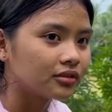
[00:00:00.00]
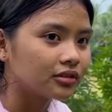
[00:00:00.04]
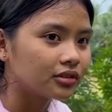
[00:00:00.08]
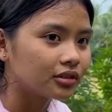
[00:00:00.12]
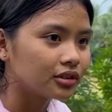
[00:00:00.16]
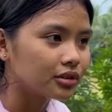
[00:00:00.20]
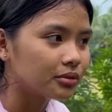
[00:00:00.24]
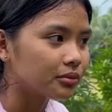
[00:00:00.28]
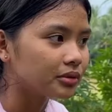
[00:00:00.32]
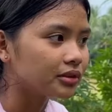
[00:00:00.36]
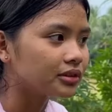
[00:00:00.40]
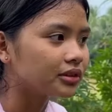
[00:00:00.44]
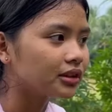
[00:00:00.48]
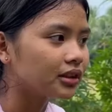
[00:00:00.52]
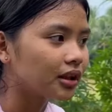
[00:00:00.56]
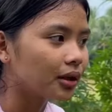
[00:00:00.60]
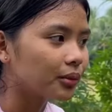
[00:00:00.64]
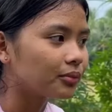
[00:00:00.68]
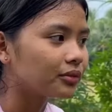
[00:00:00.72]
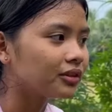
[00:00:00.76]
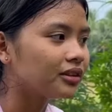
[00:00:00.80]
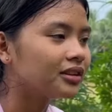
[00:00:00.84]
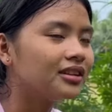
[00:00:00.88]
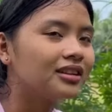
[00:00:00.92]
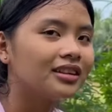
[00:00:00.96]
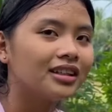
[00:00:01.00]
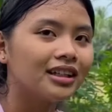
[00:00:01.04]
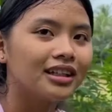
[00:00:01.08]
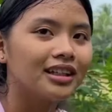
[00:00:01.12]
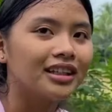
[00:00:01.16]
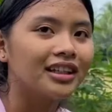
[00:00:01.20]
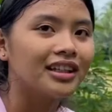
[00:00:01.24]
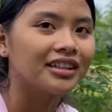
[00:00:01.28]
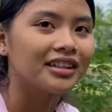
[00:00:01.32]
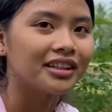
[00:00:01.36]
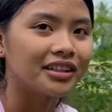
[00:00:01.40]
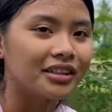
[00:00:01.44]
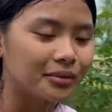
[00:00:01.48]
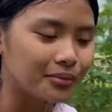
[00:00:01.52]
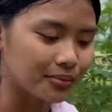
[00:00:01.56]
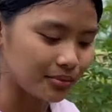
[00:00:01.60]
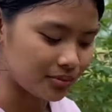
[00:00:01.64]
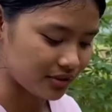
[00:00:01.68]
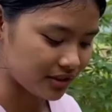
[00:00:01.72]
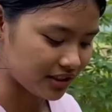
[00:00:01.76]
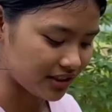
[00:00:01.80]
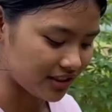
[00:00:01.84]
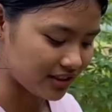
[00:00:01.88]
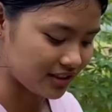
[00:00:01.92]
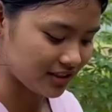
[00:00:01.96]
Tapos minsan nga po, nalilate na din
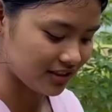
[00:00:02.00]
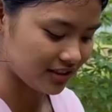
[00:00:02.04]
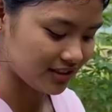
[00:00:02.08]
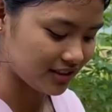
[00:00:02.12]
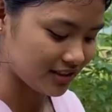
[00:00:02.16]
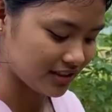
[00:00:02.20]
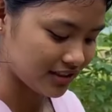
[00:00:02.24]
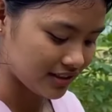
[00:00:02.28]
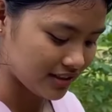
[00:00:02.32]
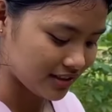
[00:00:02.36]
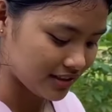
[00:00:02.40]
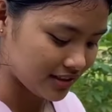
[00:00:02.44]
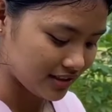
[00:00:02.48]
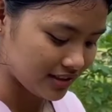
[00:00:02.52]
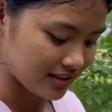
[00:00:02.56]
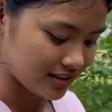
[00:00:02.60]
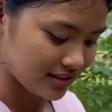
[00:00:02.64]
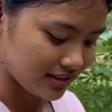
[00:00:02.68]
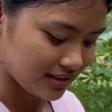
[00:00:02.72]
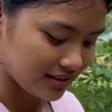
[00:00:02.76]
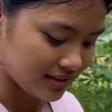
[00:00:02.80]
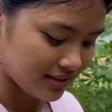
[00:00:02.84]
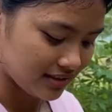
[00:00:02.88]
po eh. Nalilate